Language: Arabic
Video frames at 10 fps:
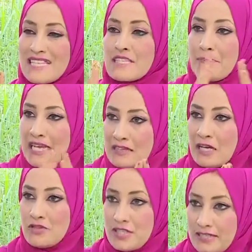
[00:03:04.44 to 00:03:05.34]

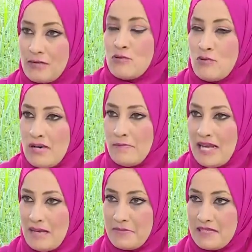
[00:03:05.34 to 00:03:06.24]
يتبلاطاوش يعني نقولوها
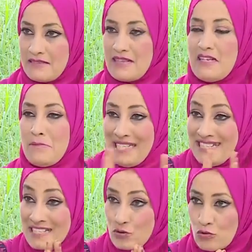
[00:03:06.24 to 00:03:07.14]
بالعاميه تاعنا ما
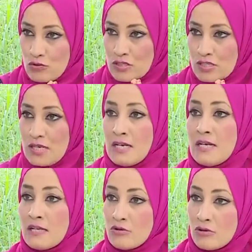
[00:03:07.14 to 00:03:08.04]
يلصقوش
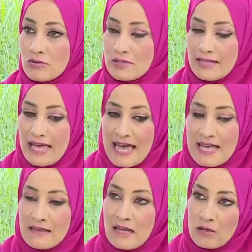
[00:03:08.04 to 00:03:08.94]
دونك
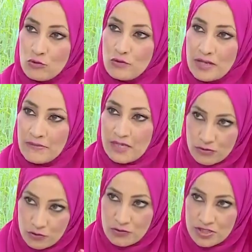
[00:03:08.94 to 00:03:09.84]
هذا لو كان ما
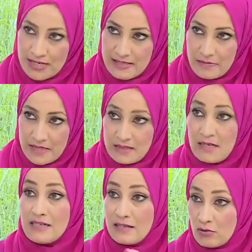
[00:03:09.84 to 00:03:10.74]
تكونش هذه
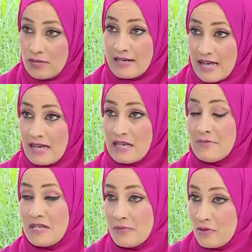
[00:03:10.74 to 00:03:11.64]
الماده اللي قلت لك اقل
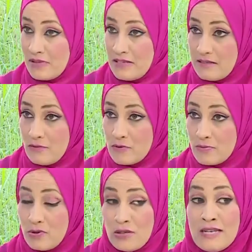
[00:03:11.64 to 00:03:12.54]
من 34
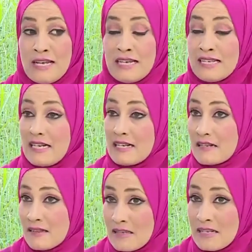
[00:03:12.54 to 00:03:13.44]
اسبوع
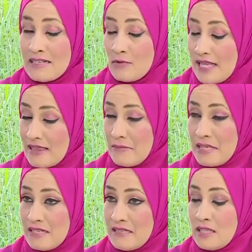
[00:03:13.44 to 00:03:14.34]
يعرضنا لواحد لا
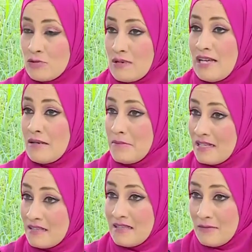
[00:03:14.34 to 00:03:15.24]
مالادي يعيطوا لها لا
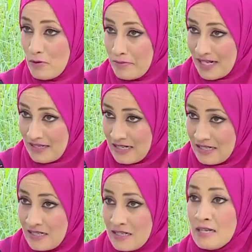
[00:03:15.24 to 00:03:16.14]
مالادي دي
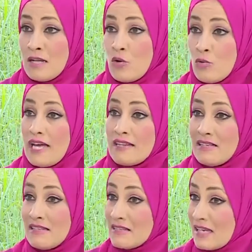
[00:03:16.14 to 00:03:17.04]
مونبغانيالين وهذه
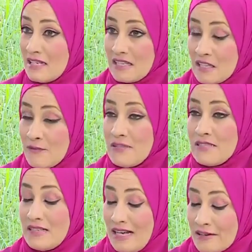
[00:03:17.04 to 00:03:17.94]
اللي تخلي الطفل
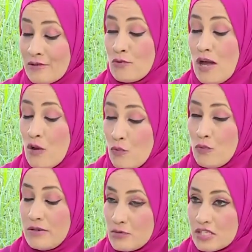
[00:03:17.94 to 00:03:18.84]
يعرضوا
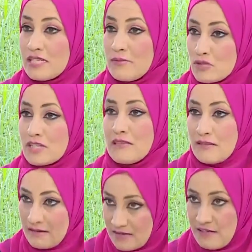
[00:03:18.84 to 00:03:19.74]
اول مشكل المشكل
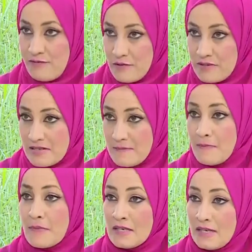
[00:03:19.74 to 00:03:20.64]
تاع التنفس
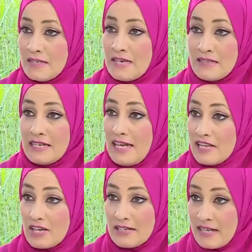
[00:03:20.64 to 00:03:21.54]
يعني هذه
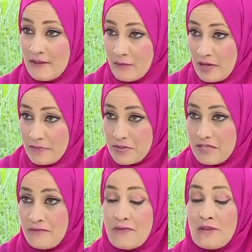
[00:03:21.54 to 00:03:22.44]
الحاجه اللي نخافوها بزاف